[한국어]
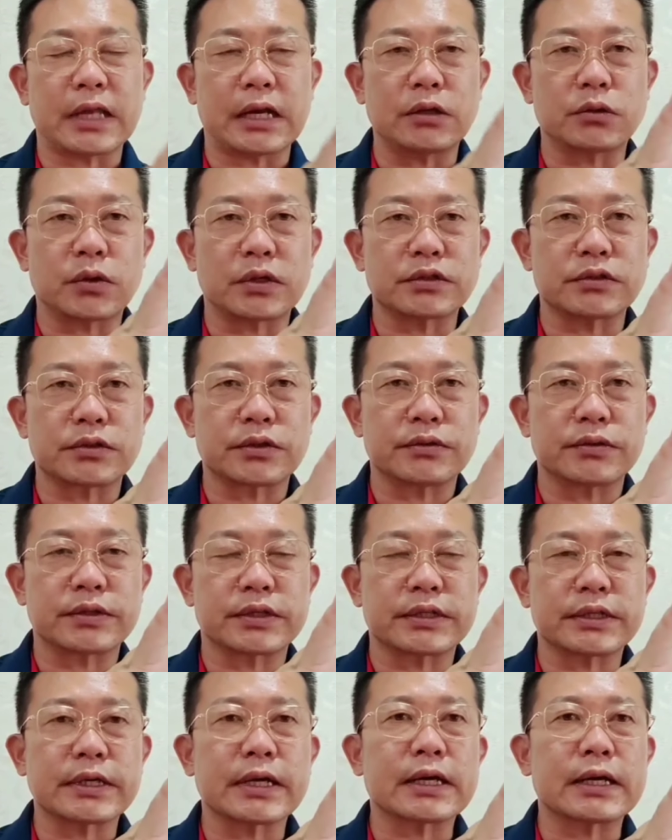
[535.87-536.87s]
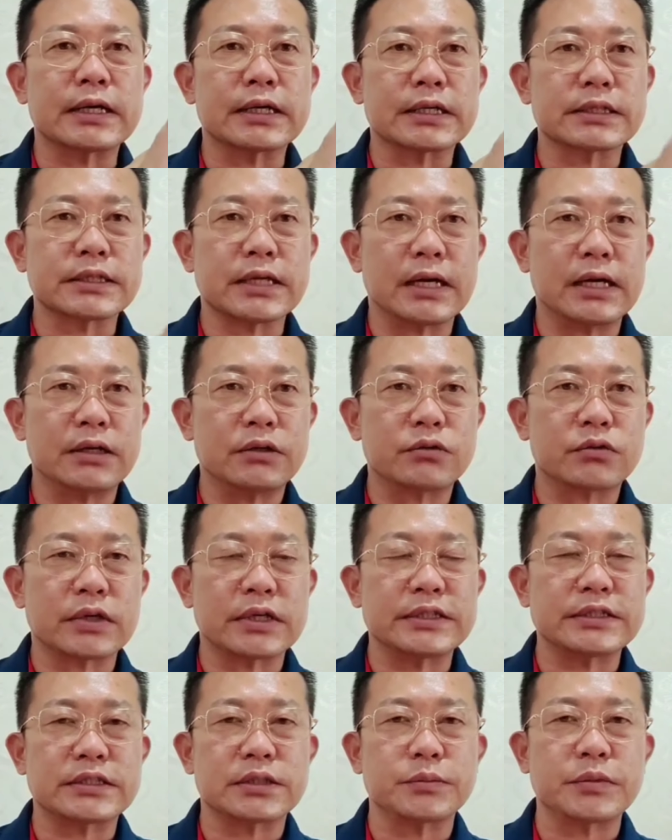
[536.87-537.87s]
나 도와준 견들이 크게 강하게 잘
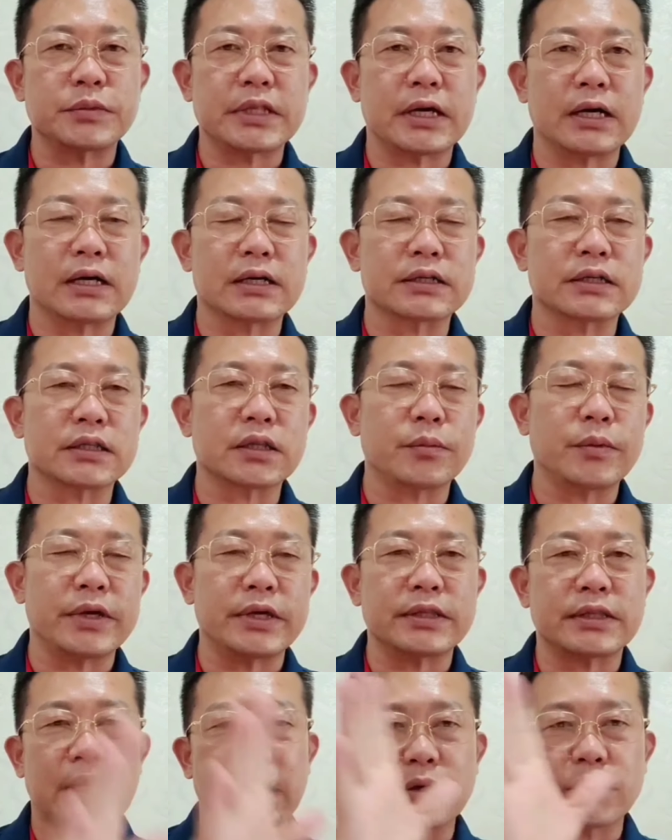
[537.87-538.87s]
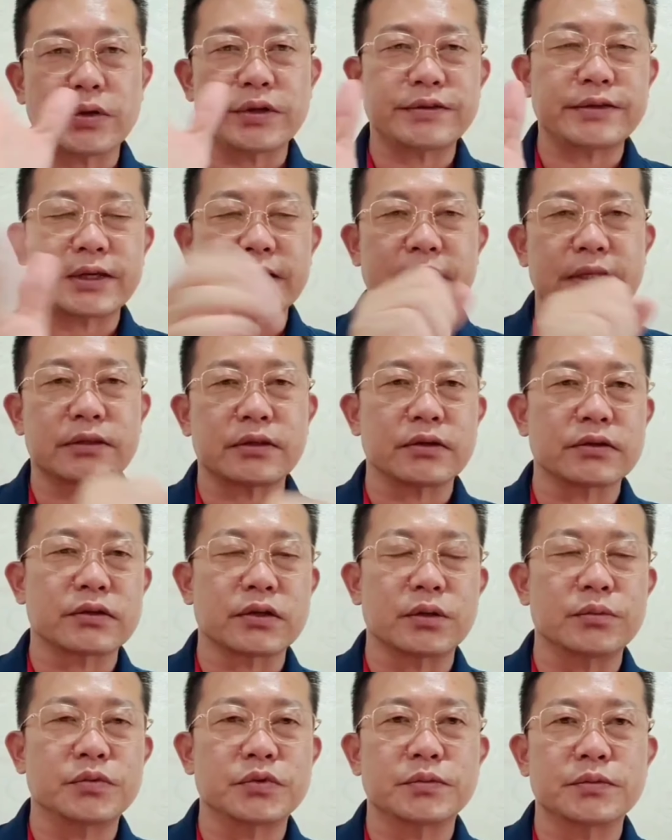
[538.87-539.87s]
들어 있습니다. 그렇기 때문에 이 타로에 새겼던
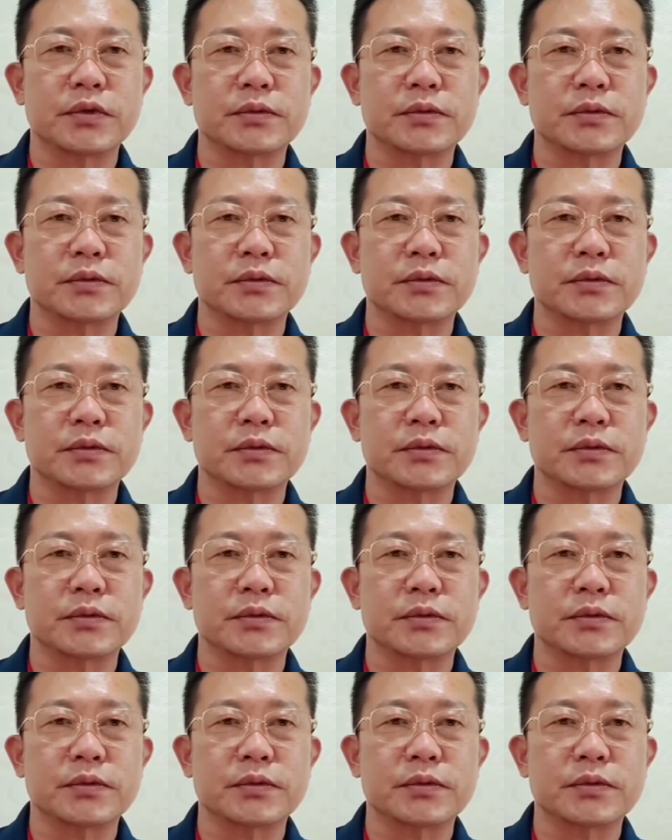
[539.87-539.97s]
그런